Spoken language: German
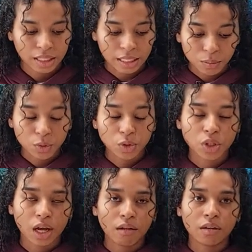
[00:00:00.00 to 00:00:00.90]
Quien mucho
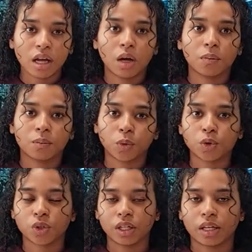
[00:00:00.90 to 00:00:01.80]
habla,
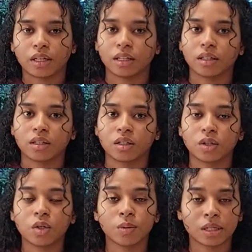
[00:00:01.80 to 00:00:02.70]
mucho hiere.
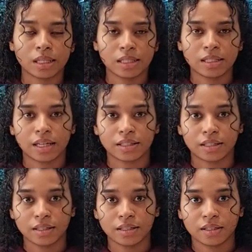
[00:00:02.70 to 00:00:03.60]
Übersetzt heißt
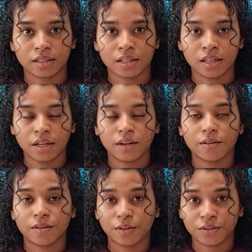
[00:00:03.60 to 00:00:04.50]
das,
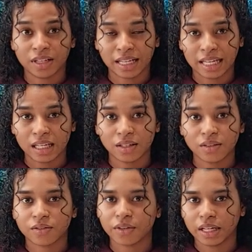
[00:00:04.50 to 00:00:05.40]
wer viel redet,
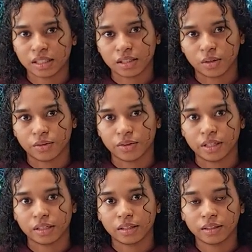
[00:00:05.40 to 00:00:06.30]
verletzt auch
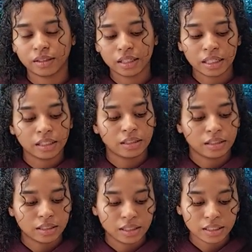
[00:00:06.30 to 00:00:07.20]
viel.
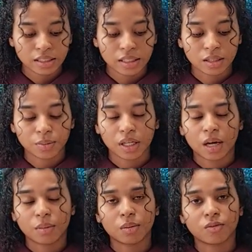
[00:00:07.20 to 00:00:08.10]
Diesen Satz
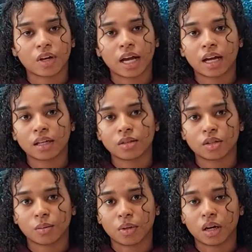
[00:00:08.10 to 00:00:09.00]
bekam ich im vergangenen
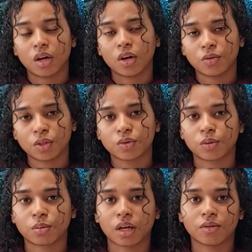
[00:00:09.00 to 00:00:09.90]
Sommer öfters
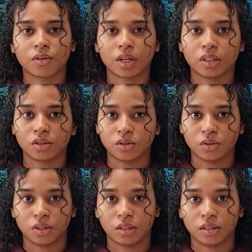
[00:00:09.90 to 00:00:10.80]
von meinen Verwandten zu
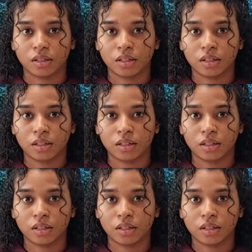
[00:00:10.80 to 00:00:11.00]
hören.